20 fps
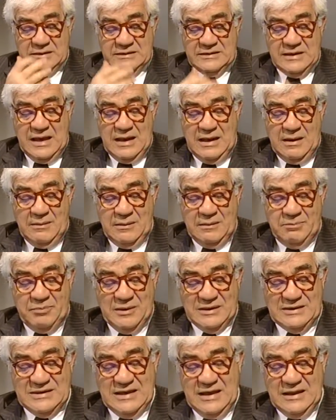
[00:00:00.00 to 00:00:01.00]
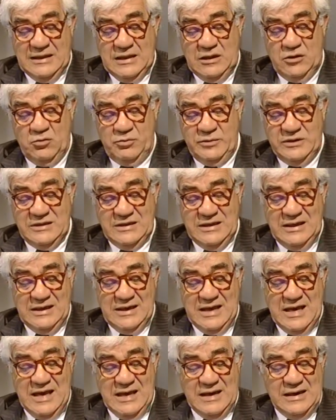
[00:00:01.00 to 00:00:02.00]
Se il paziente è
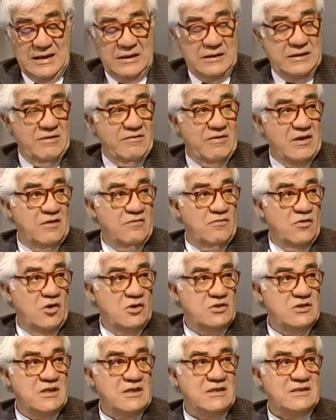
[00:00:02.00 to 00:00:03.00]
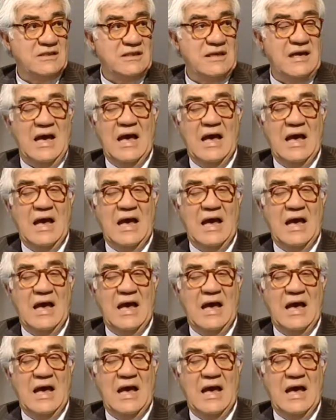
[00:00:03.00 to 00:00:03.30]
domiciliare deve rivolgersi